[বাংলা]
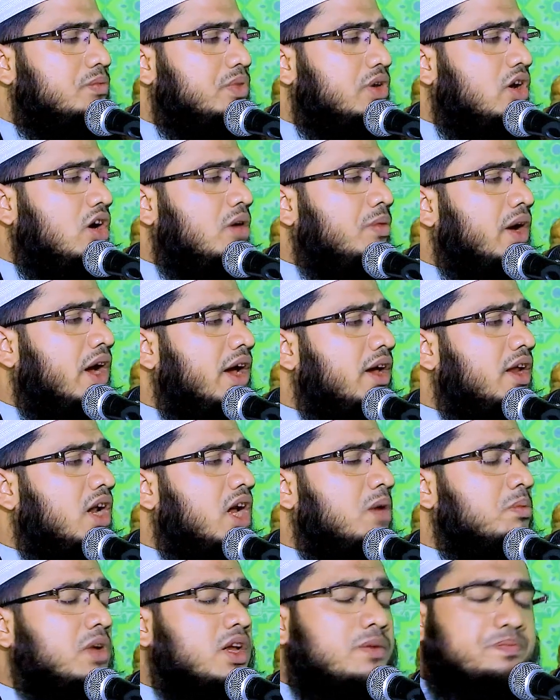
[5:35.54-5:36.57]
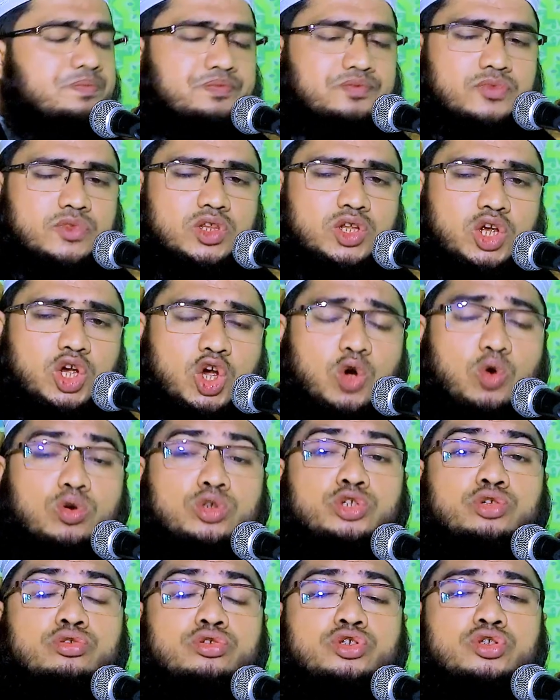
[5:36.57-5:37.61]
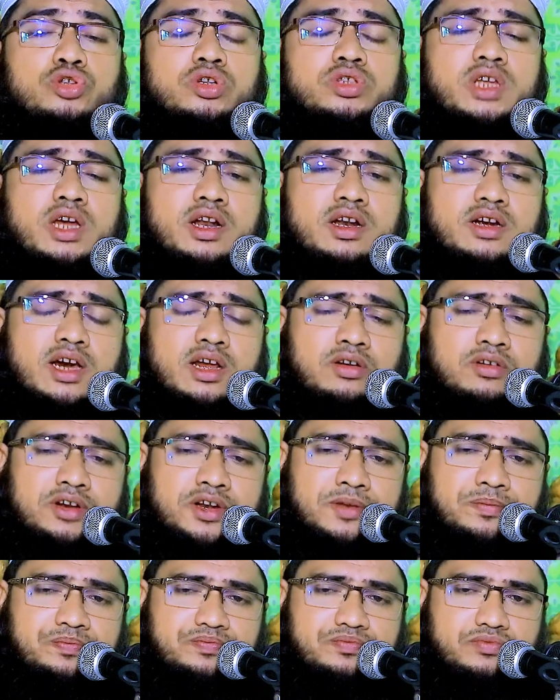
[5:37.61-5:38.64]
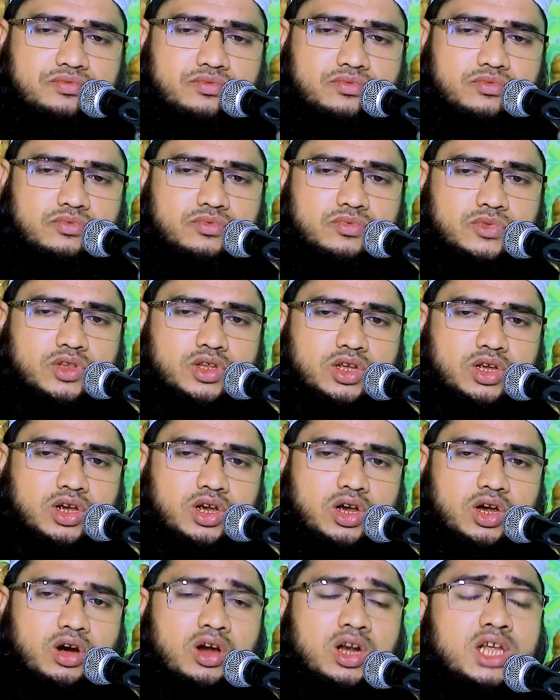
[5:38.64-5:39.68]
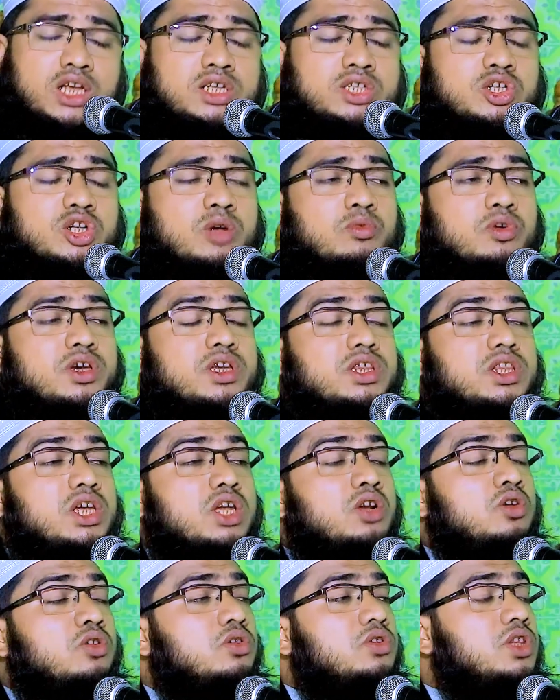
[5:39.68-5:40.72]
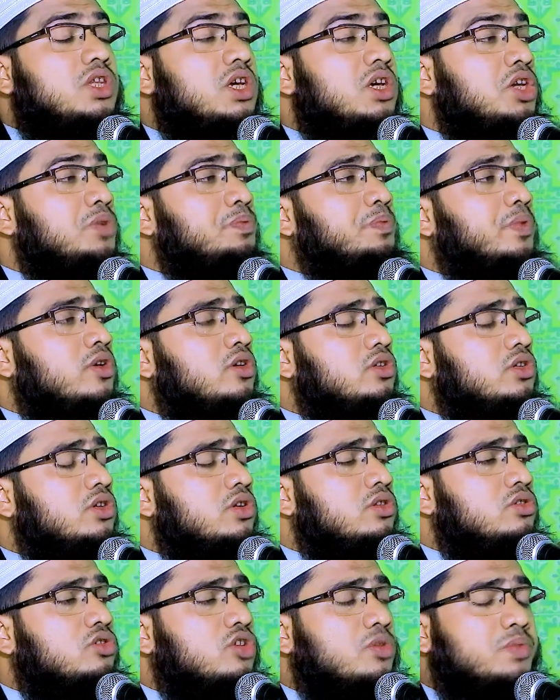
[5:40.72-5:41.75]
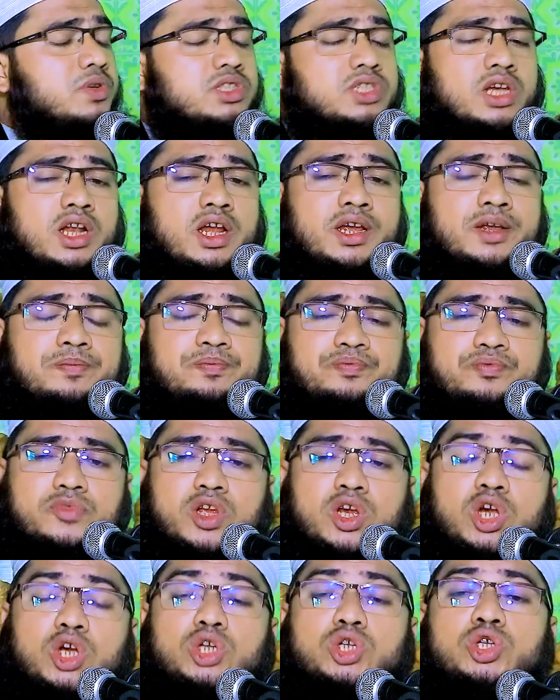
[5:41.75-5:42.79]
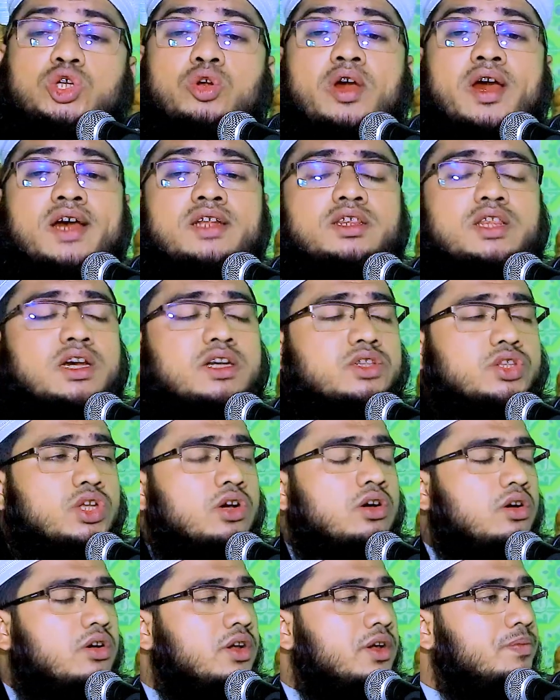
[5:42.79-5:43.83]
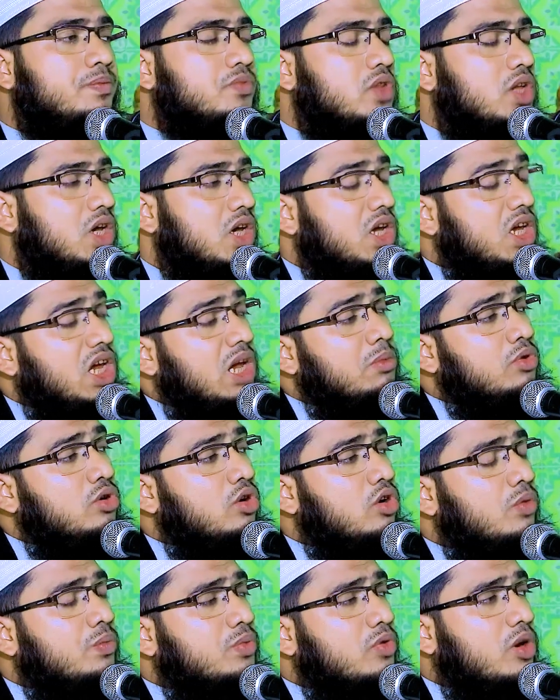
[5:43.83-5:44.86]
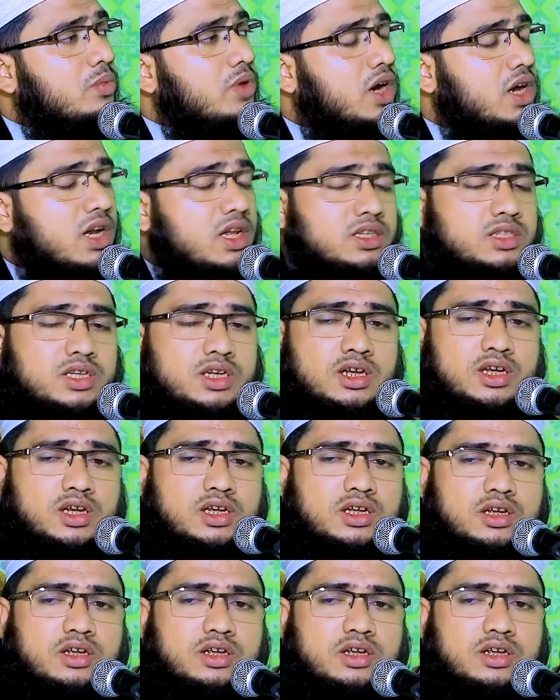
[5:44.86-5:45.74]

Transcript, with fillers: প্রিয় ভাইয়েরা আমার অসুস্থতার কারণে অনেক সময় দীর্ঘদিন পর্যন্ত বিছানায় শোয়া থাকতে হয় এমনও প্রমাণ আছে